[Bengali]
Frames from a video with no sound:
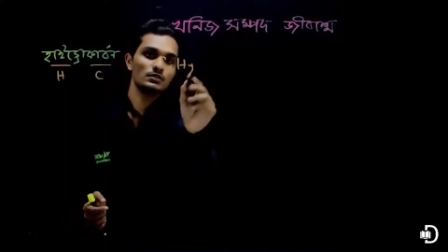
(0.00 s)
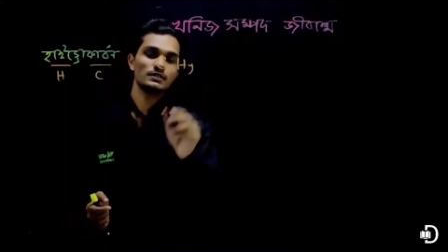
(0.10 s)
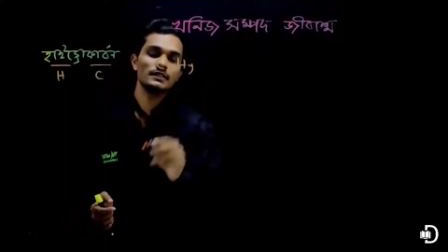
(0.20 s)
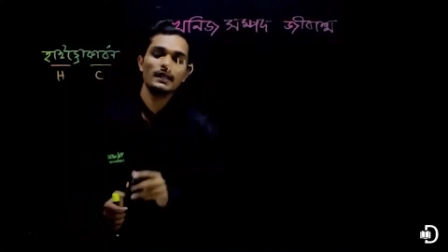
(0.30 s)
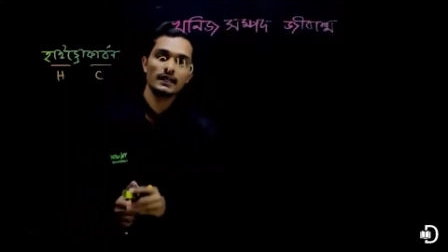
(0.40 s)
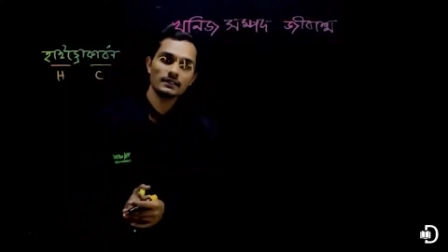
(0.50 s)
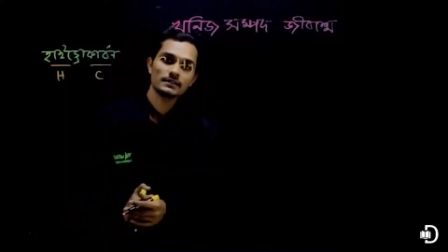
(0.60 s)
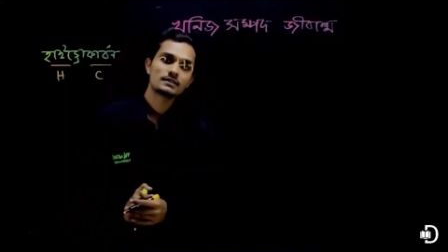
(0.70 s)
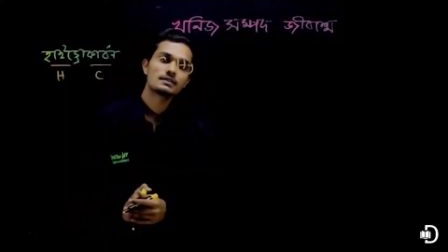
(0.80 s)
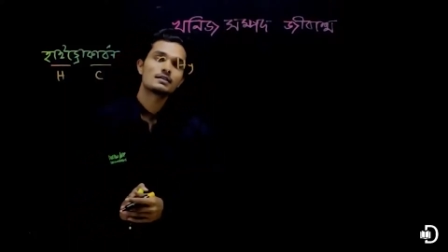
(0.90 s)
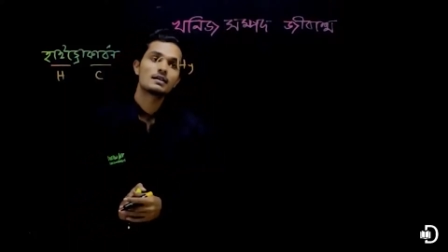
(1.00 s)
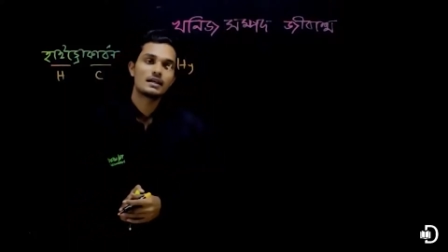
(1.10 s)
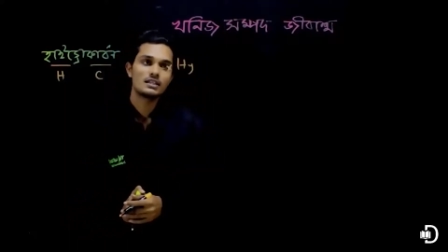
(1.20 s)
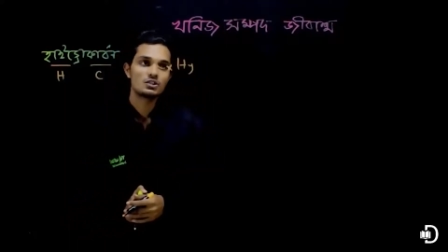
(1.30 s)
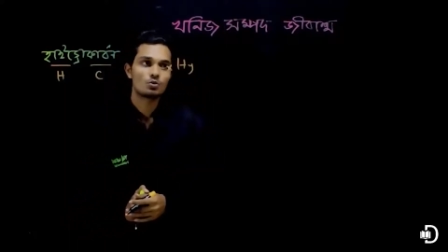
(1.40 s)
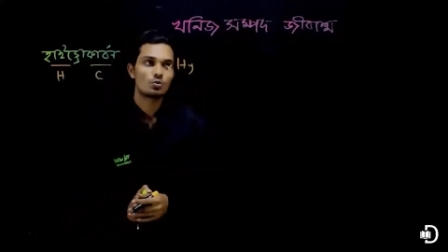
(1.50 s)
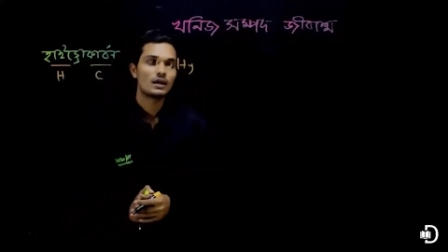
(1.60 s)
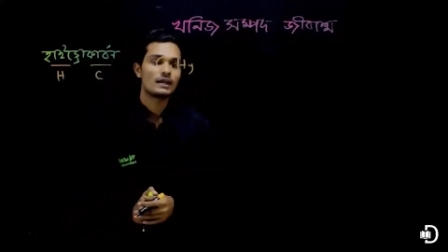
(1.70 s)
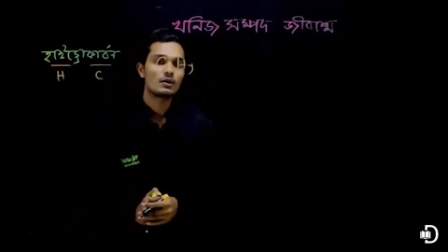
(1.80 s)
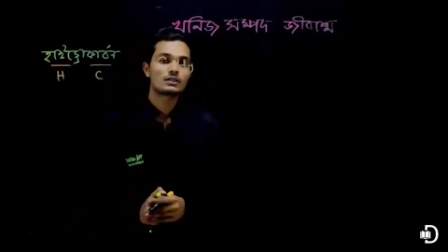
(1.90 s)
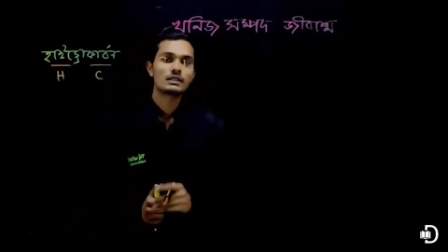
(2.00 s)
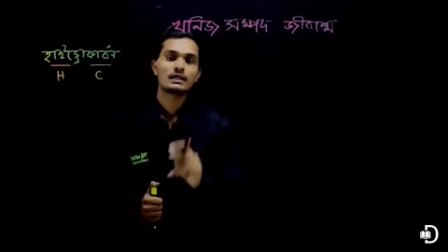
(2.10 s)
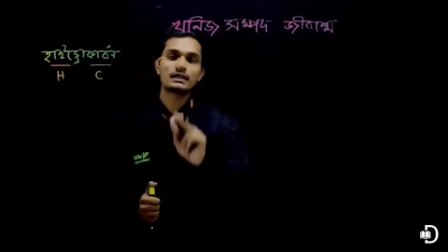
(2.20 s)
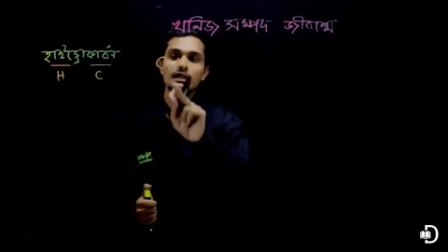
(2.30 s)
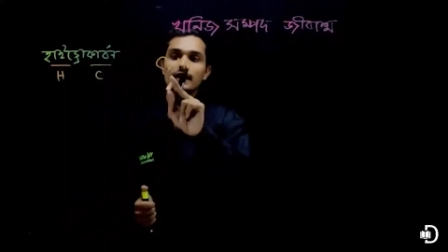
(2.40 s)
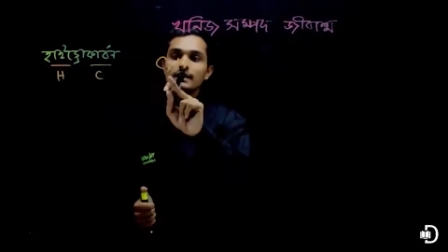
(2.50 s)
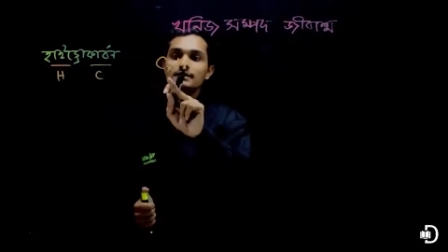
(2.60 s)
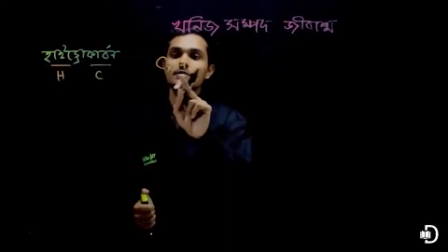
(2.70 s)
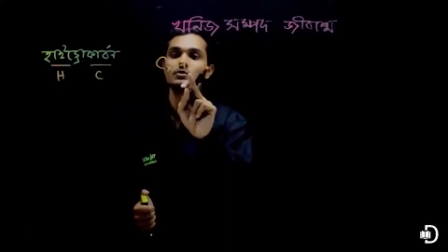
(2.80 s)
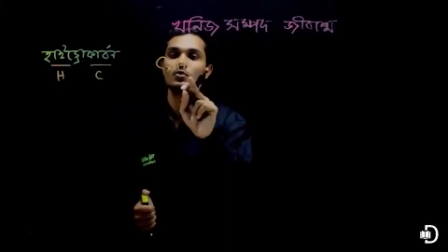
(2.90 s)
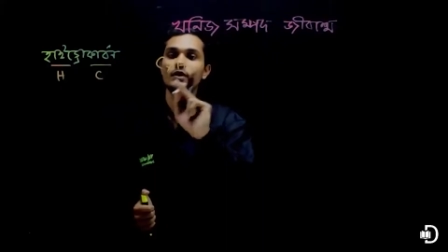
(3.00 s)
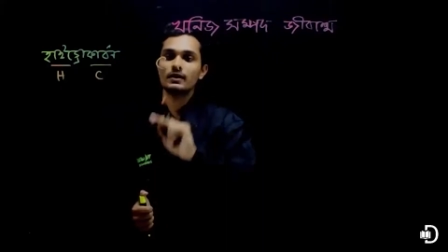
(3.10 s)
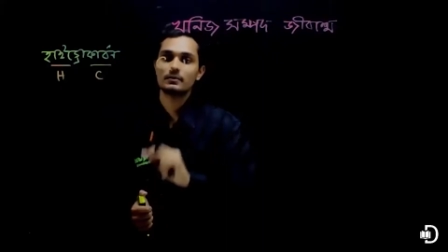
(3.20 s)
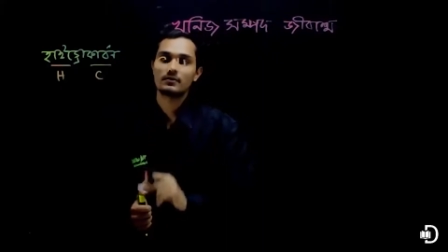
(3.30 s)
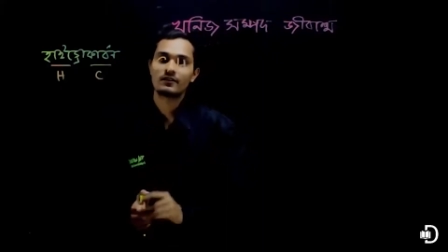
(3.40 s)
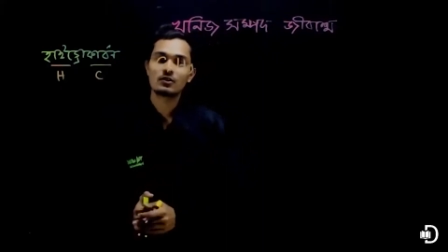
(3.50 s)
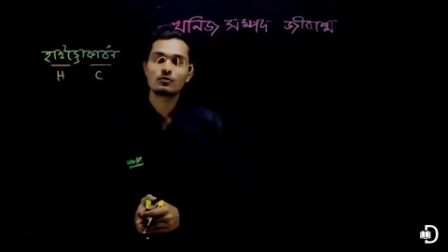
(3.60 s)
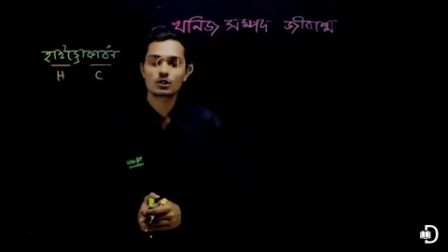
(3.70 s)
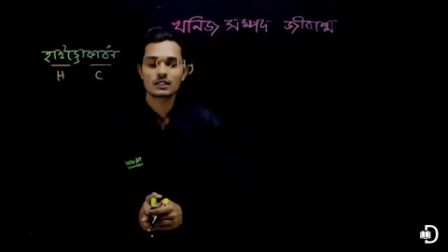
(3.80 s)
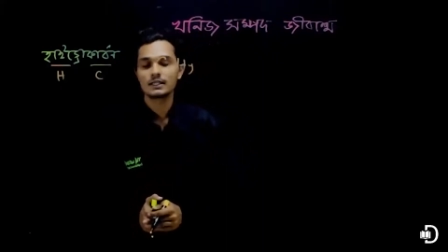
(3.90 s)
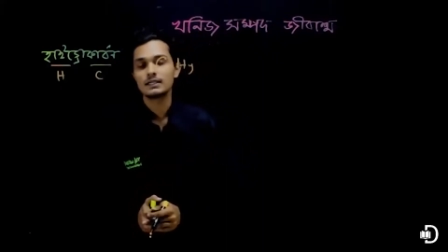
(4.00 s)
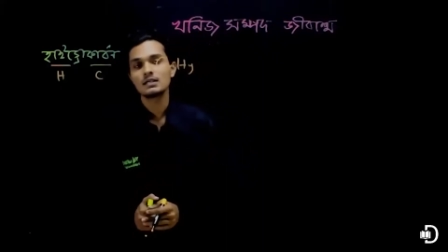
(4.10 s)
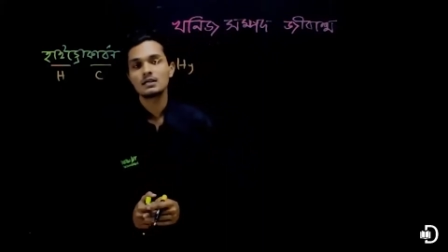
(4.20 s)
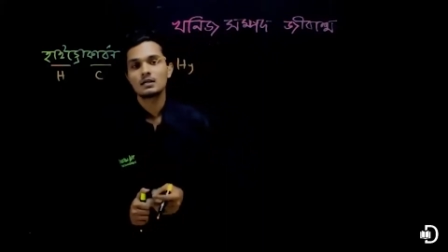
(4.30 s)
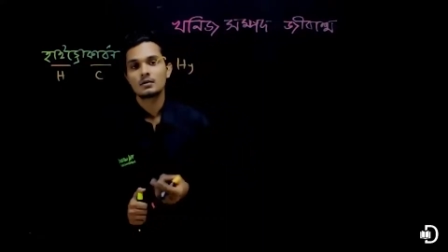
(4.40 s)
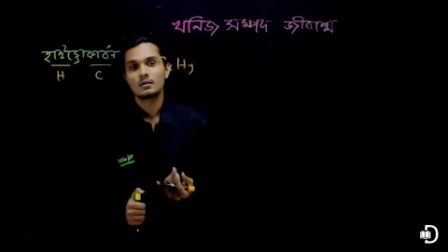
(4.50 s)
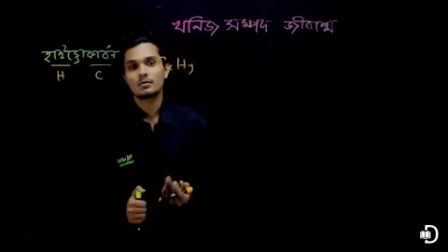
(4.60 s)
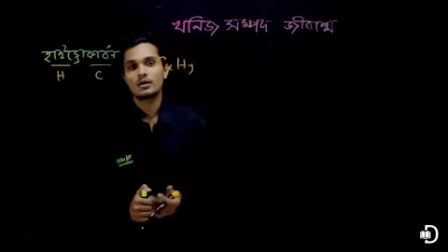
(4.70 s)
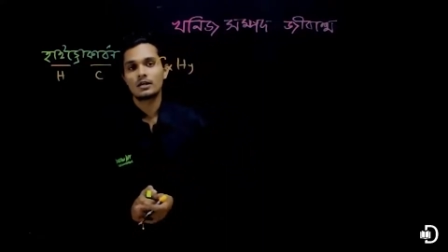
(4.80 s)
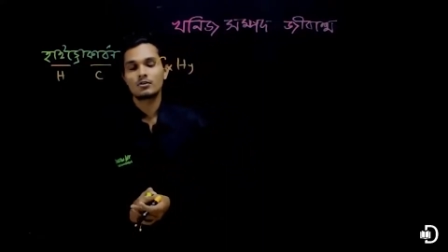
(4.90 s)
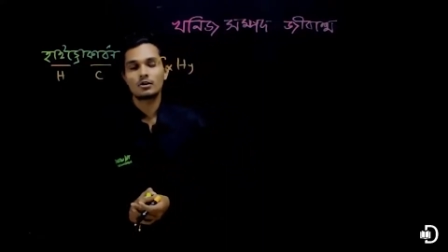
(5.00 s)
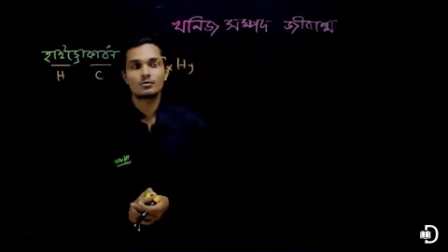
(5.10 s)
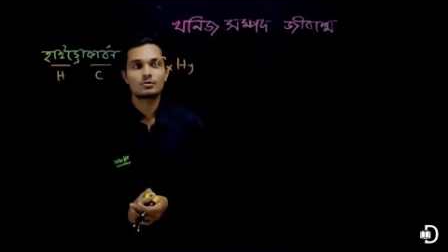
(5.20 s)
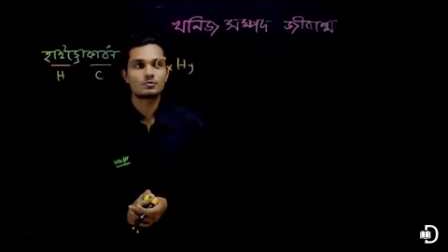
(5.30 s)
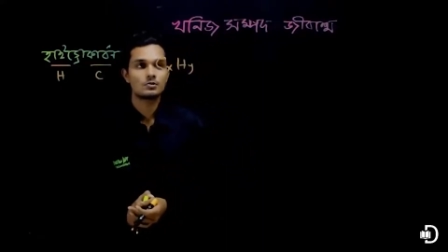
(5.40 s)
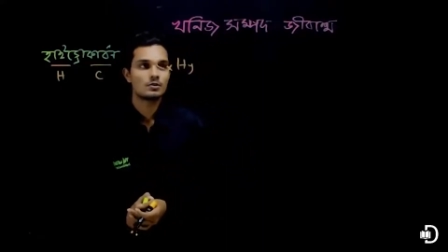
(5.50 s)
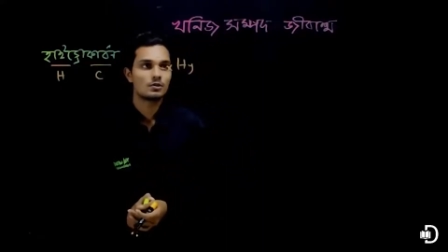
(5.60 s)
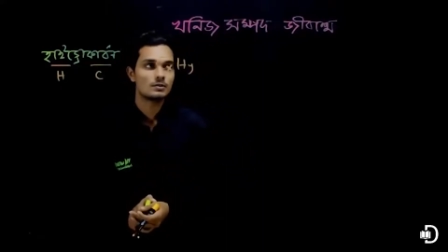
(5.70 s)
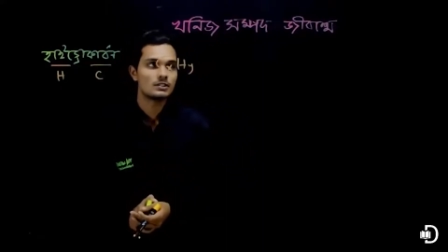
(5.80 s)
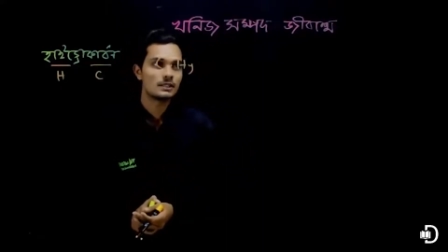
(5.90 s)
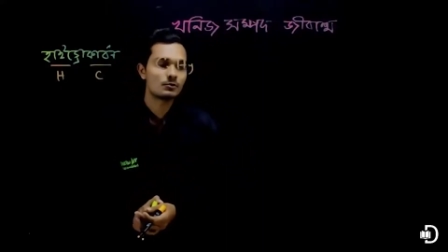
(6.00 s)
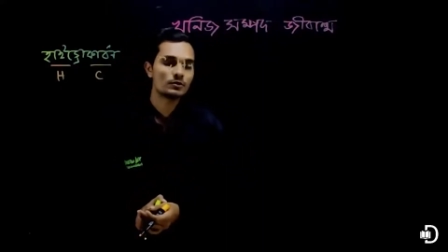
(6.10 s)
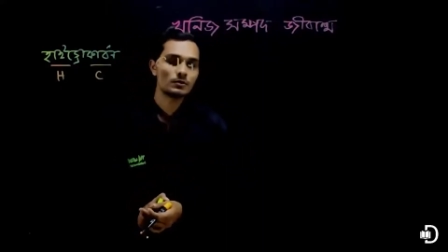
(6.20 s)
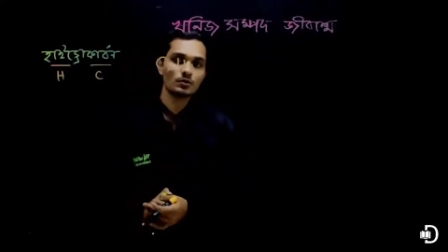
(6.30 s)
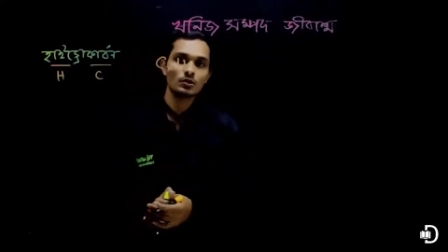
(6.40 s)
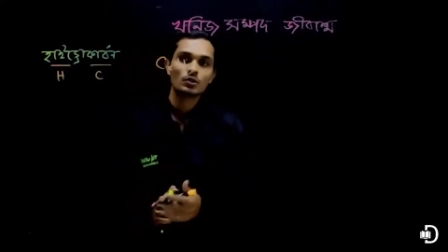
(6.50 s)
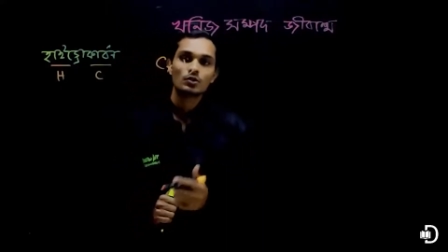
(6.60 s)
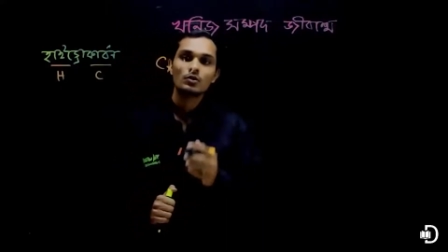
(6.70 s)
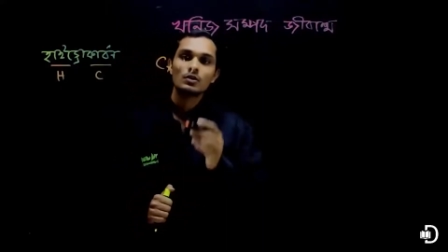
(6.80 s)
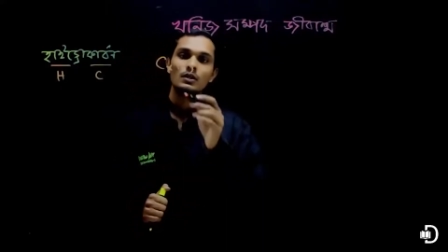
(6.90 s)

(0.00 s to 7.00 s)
সি এক্স এইচ ওয়াই অর্থাৎ এখানে এক্স এবং ওয়াই এর ভ্যালু বসালেই বিভিন্ন হাইড্রোকার্বন উৎপন্ন হবে যেমন মনে করো